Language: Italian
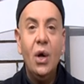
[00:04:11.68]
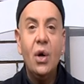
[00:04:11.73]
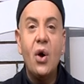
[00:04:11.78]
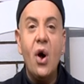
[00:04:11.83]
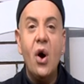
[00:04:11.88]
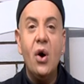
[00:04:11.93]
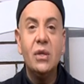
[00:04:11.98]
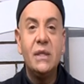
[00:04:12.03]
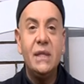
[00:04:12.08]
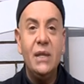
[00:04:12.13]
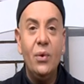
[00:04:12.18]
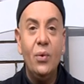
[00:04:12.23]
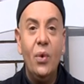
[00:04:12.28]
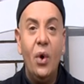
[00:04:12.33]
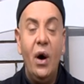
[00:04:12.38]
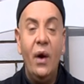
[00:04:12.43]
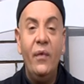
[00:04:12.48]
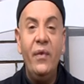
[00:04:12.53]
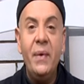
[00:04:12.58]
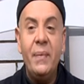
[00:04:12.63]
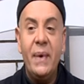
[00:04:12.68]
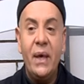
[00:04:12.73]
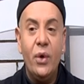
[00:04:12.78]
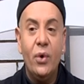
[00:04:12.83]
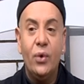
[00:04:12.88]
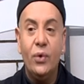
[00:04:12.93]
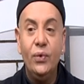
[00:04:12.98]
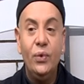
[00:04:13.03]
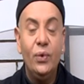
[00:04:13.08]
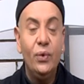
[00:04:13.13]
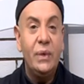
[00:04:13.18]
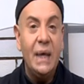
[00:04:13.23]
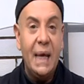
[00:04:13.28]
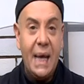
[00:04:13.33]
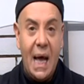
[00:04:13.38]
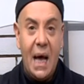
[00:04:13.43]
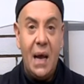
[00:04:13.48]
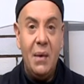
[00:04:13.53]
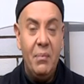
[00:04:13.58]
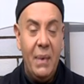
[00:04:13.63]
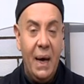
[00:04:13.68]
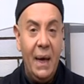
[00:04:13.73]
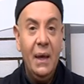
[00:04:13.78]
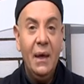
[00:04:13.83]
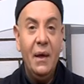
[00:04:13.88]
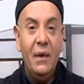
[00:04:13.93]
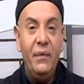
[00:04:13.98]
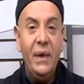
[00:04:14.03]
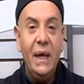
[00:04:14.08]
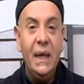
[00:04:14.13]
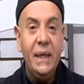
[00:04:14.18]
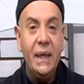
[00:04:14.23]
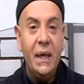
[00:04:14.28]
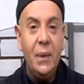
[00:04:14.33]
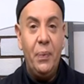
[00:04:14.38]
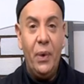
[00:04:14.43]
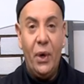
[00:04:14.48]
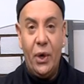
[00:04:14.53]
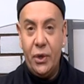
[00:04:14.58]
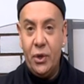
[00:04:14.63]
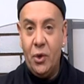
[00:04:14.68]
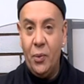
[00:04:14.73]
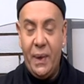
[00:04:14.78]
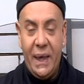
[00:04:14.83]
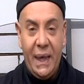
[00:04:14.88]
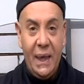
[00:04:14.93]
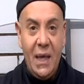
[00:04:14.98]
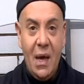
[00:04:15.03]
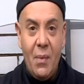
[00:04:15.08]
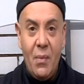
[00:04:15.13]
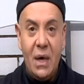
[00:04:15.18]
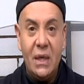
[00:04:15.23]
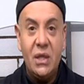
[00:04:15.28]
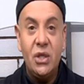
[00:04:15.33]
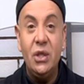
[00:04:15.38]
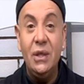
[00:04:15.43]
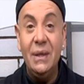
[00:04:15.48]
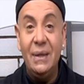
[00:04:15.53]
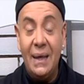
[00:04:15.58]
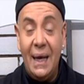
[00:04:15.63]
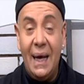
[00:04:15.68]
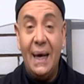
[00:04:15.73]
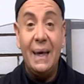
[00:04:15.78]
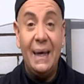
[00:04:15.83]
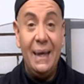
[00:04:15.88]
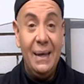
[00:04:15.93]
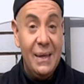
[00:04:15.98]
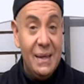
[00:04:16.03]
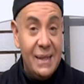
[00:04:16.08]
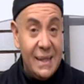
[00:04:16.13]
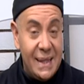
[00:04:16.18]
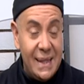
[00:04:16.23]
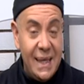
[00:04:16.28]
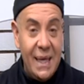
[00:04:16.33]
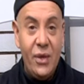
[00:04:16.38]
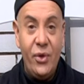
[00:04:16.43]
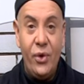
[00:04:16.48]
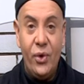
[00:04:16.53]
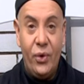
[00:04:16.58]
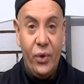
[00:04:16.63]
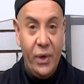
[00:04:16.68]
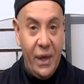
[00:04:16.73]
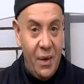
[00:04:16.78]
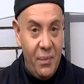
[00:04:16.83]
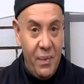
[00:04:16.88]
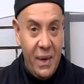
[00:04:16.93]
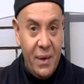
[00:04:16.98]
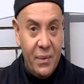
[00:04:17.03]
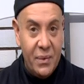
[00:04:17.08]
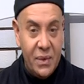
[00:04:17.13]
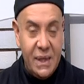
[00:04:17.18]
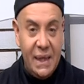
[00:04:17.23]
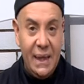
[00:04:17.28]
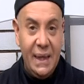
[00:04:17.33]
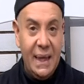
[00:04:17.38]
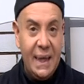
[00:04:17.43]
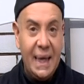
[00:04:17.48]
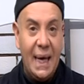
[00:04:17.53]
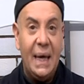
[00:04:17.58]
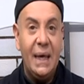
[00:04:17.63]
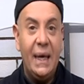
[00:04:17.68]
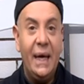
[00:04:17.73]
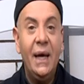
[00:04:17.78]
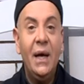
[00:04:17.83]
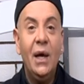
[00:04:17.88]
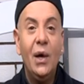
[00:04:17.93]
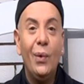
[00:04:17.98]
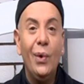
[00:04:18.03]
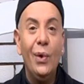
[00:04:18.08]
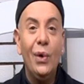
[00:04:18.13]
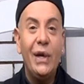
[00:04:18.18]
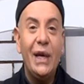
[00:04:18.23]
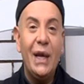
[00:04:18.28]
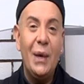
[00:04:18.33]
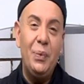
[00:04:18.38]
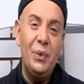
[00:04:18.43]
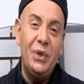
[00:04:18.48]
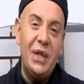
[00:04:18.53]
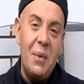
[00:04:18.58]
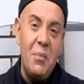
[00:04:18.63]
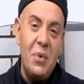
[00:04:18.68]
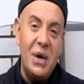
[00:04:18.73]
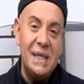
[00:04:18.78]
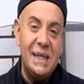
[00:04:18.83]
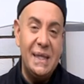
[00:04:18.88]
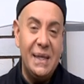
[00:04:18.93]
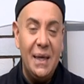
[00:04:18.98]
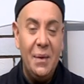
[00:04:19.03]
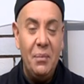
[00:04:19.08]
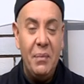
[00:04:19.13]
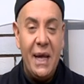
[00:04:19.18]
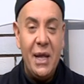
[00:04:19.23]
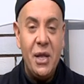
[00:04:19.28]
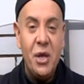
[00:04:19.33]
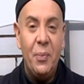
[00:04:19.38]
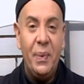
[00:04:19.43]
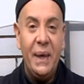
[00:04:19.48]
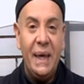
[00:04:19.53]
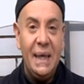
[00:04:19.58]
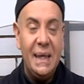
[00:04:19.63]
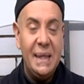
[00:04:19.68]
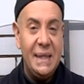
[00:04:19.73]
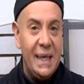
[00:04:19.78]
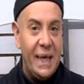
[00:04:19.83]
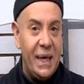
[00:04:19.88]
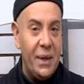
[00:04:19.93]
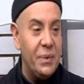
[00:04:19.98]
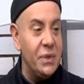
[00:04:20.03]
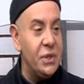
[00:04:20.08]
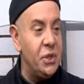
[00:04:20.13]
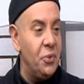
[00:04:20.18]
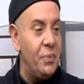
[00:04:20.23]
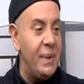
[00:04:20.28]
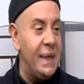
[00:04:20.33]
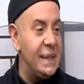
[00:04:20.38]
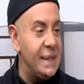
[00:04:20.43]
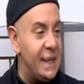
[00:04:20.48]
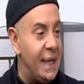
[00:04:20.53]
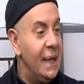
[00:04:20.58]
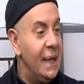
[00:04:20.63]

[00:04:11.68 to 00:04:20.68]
cose nuove, ma io con tutta calma ve li riporto perché andiamo a centrare nel segno con il minimo sindacale quello che reputiamo essere il meglio per iniziare questo mese.